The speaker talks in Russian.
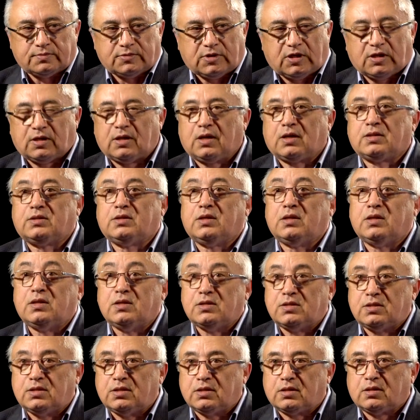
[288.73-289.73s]

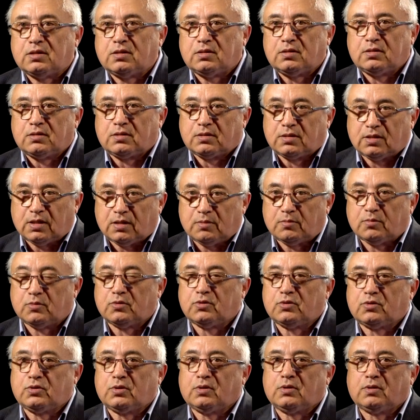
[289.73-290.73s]
характеристик, там,
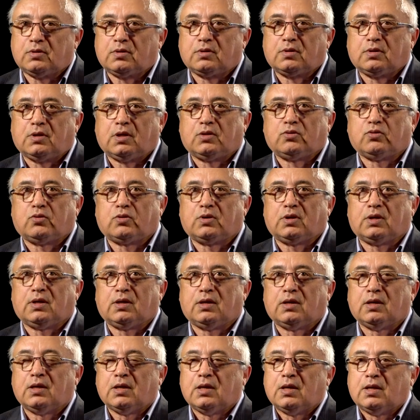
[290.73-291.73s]
э,
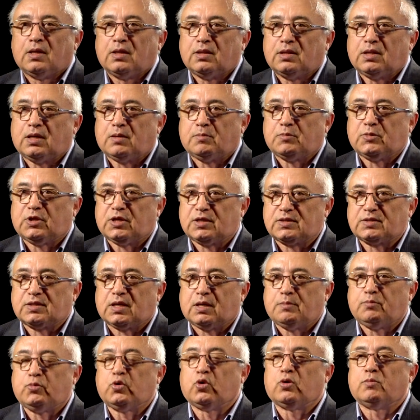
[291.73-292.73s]
которая нам даст
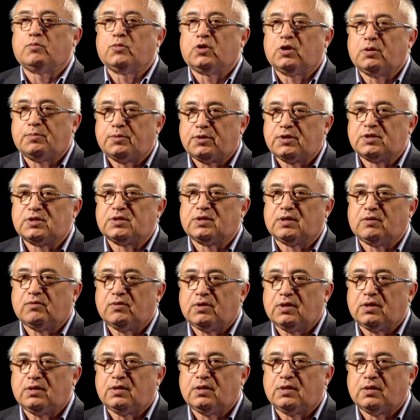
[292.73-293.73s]
объемное
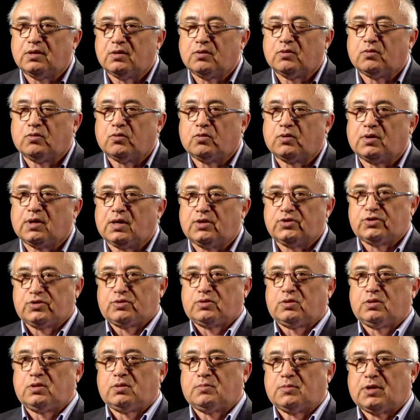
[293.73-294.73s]
представление о
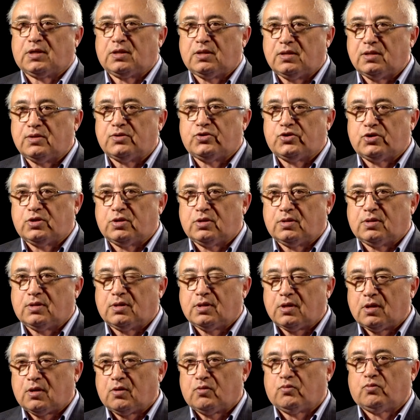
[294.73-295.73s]
качественном отличии
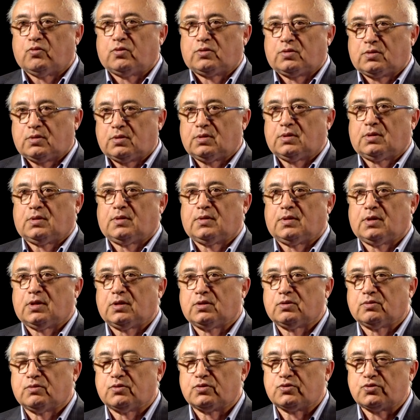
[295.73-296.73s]
от э,
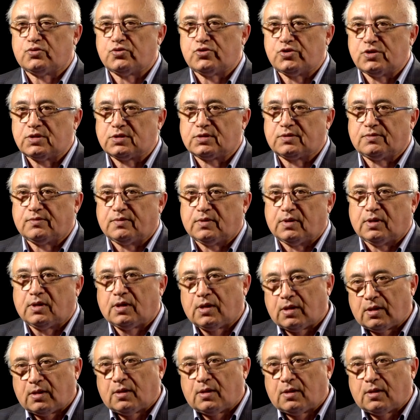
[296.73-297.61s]
этого существа,